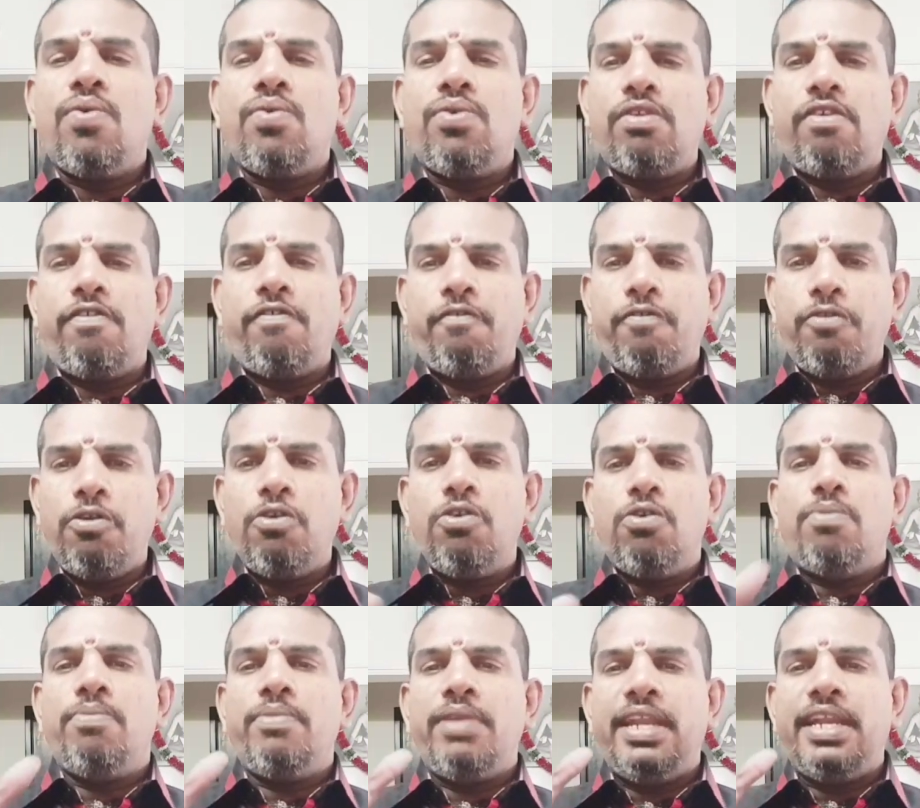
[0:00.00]
ஒரு
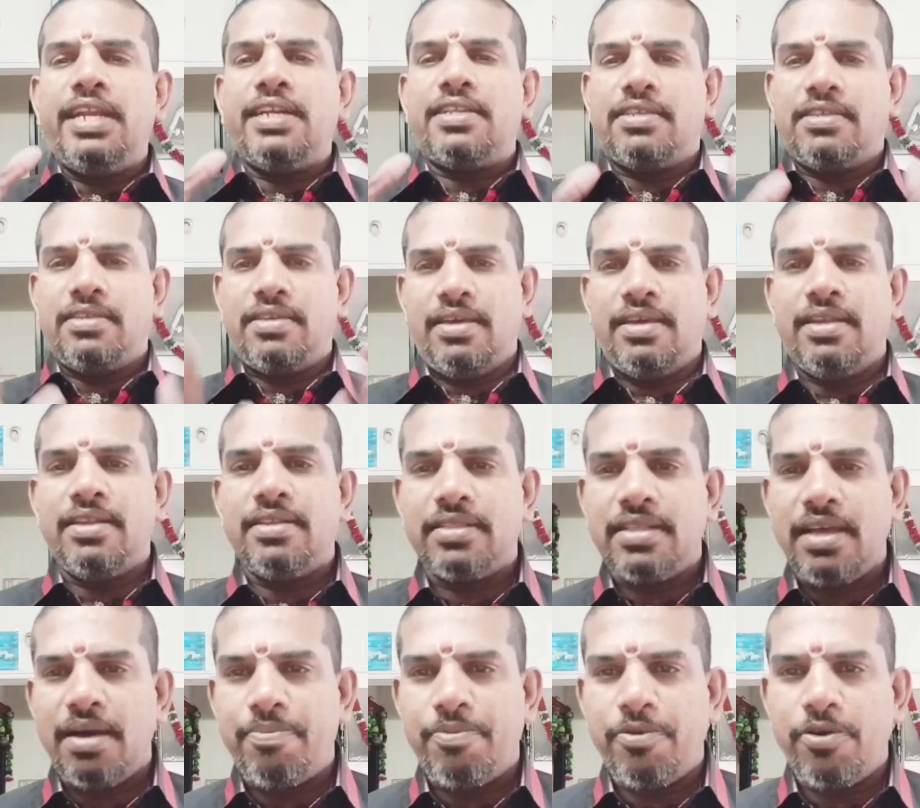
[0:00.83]
ஃபியூ மினிட்ஸ்
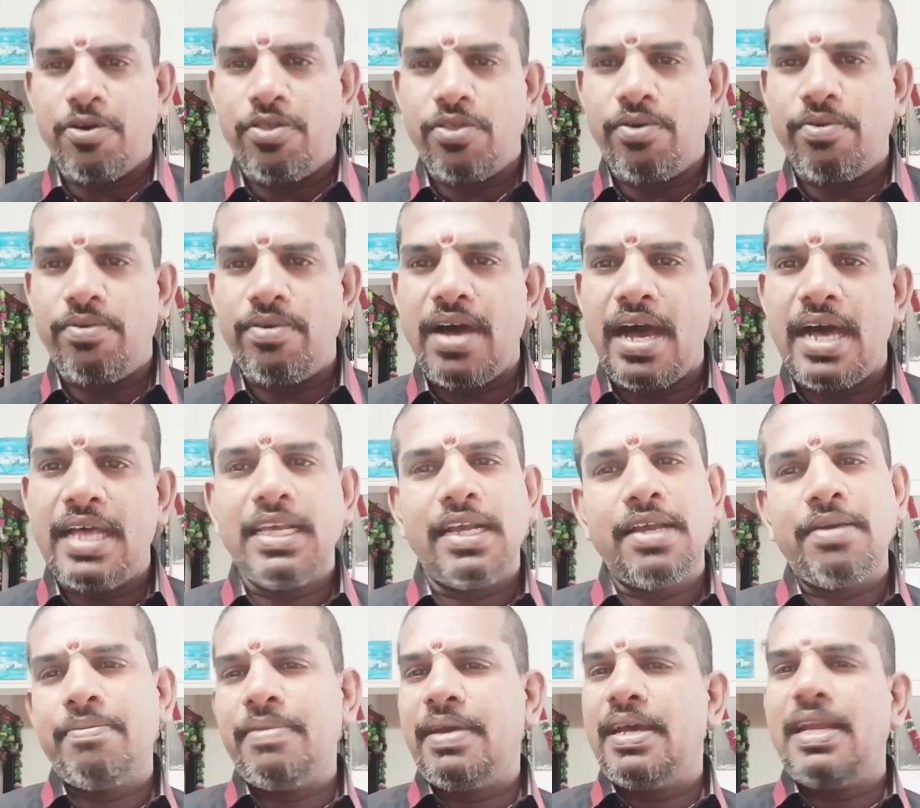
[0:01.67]
இருந்தால் போதும்
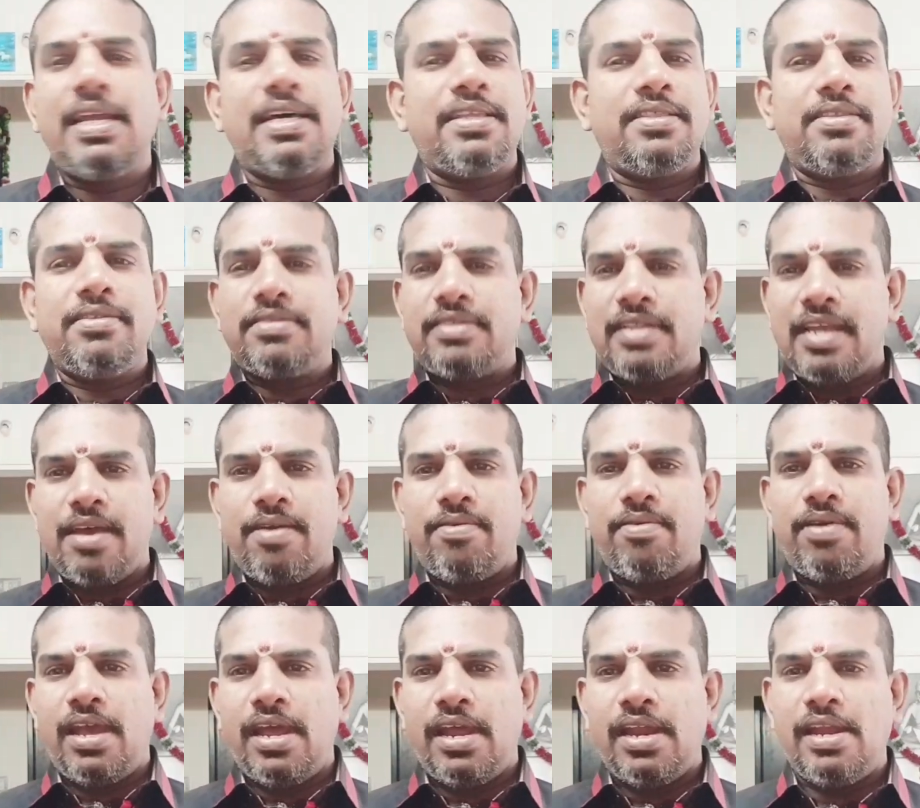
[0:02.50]
அதுக்கு மேலே அது
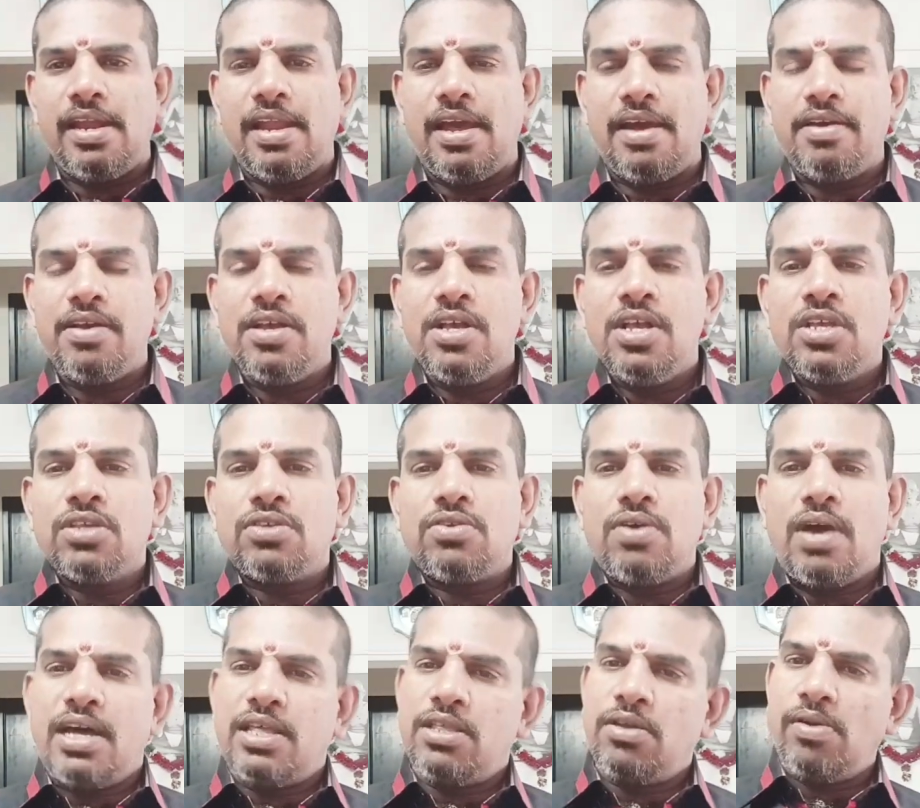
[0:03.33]
தேவையே இல்லை
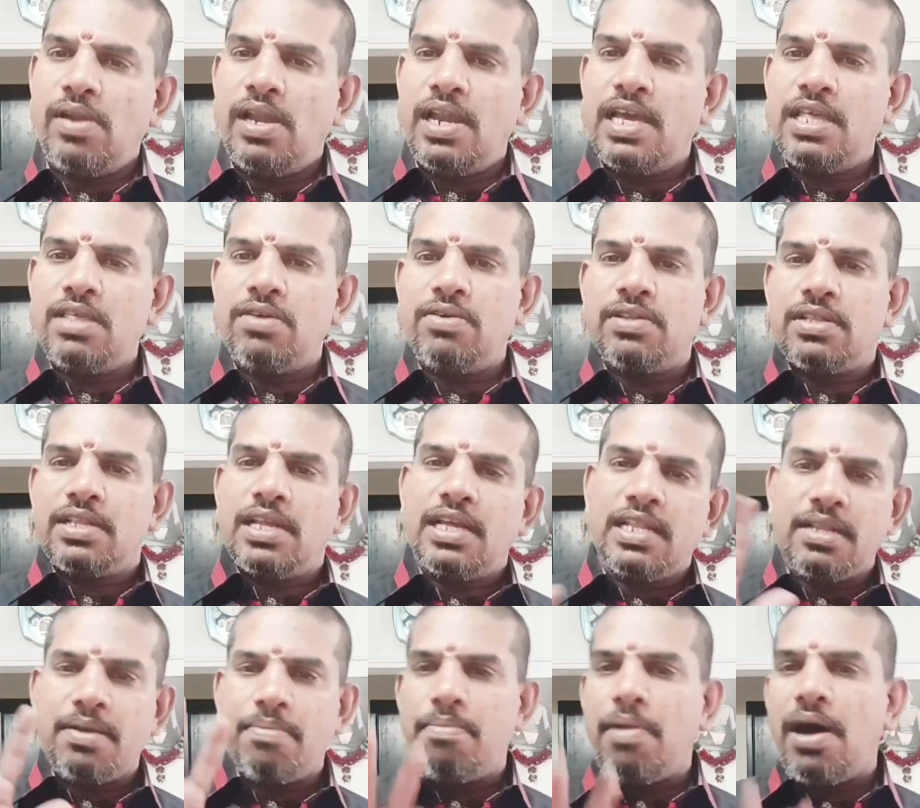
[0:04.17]
ஸோ அது உள்ளே அது வந்து
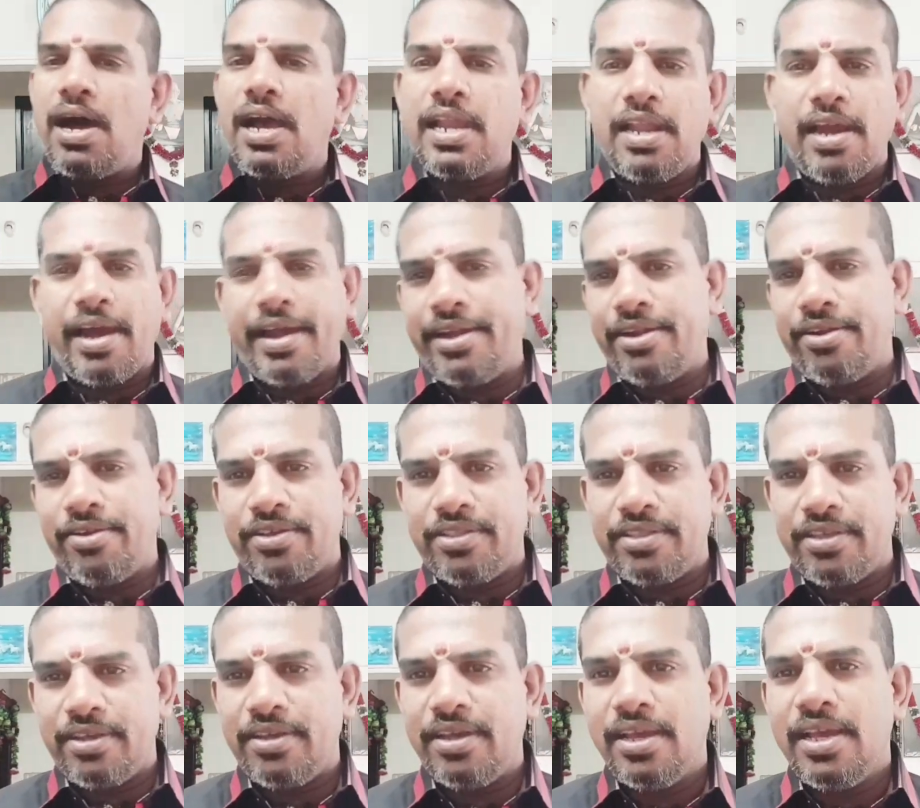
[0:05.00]
அந்த பாயில்
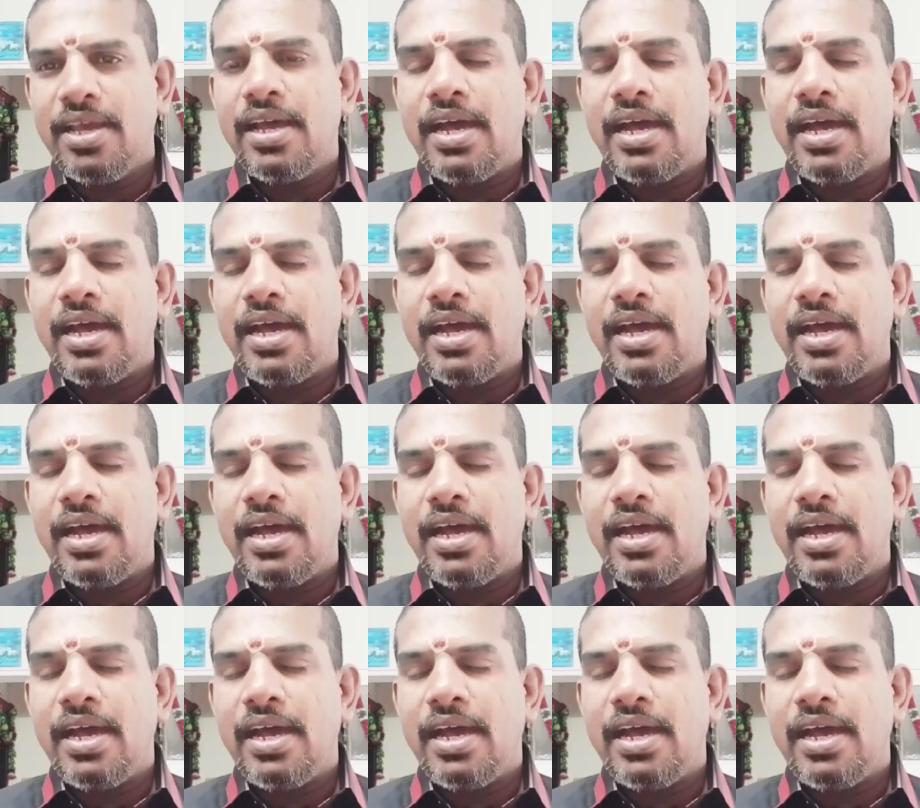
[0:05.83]
ஆகிடும் அது